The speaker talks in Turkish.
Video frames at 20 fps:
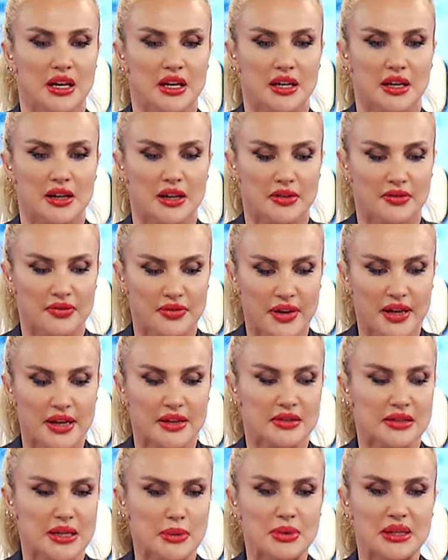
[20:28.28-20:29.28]
e,
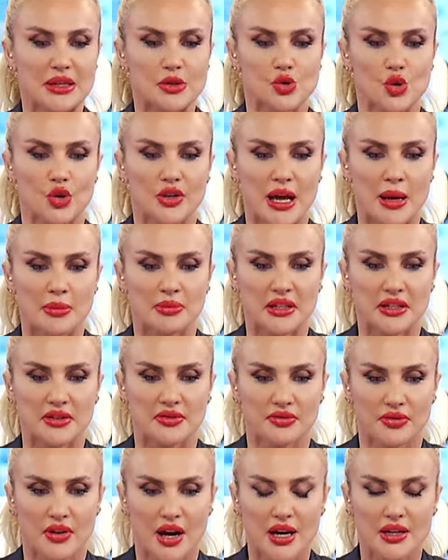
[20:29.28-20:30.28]
ve tabii ki söylemleri
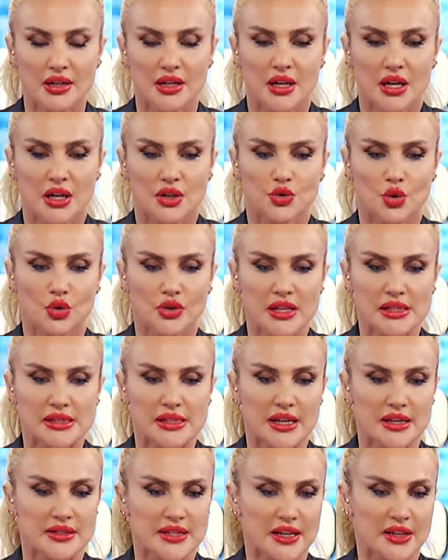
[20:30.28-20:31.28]
var.
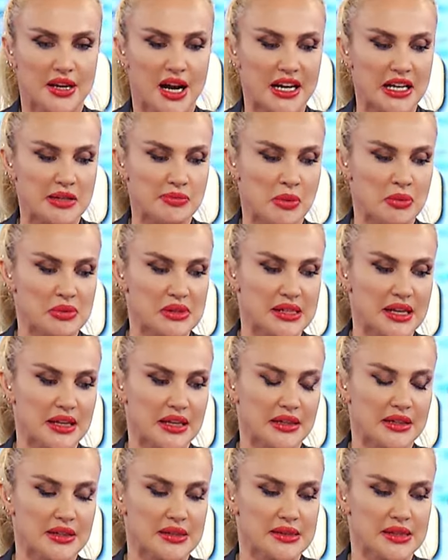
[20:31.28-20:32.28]
Dolayısıyla tekrar etmemiz
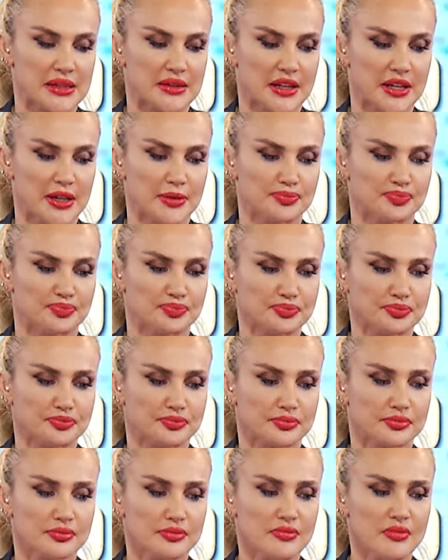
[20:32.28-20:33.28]
gerekirse de
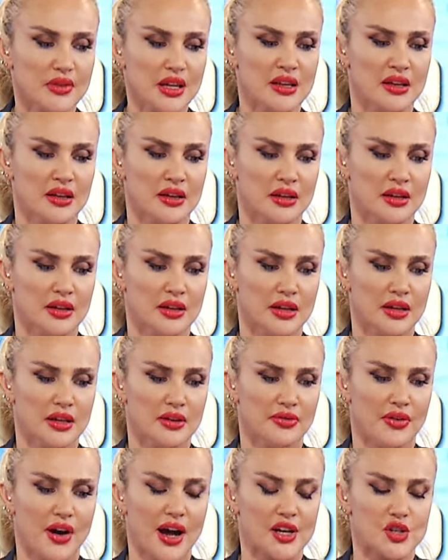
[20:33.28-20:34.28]
e,
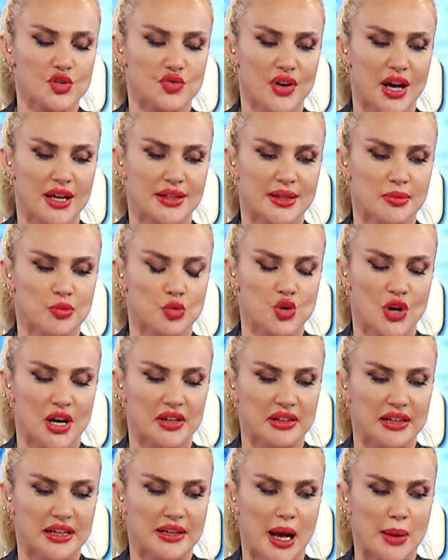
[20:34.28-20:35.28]
ee, fahiş fiyatla
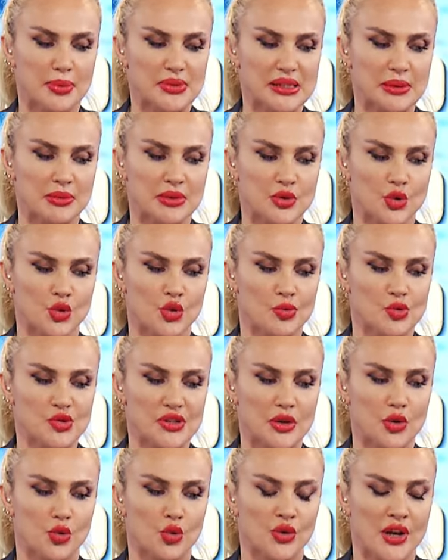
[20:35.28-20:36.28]
mücadele kapsamında
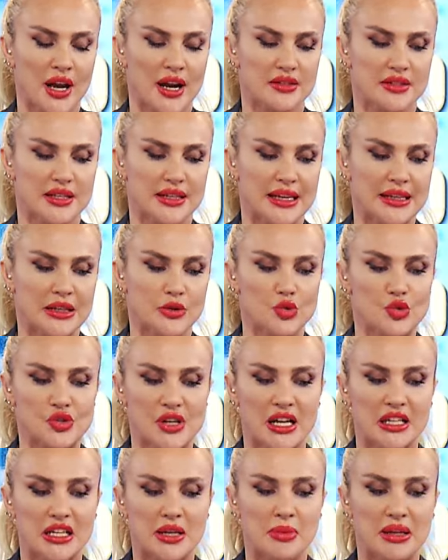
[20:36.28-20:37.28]
önümüzdeki günlerde yeni
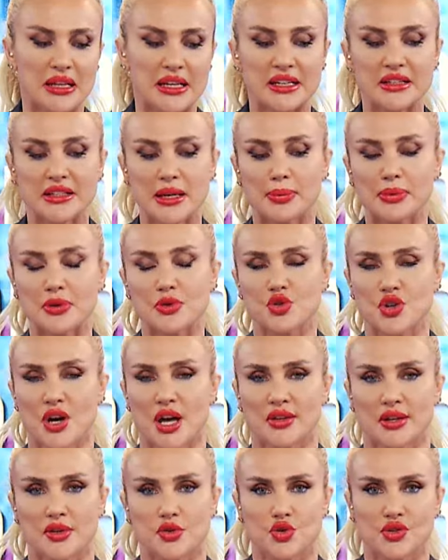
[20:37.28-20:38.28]
düzenlemelerin
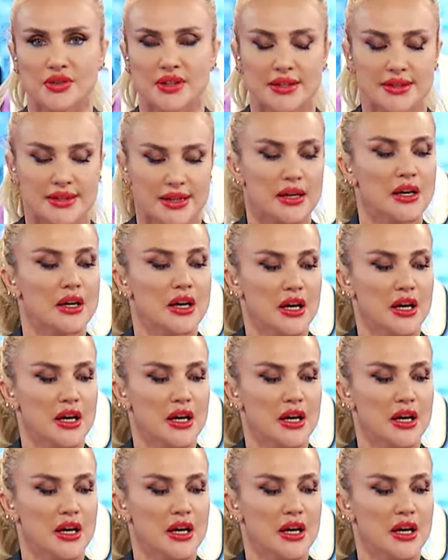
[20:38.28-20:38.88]
yapılacağını açıkladı.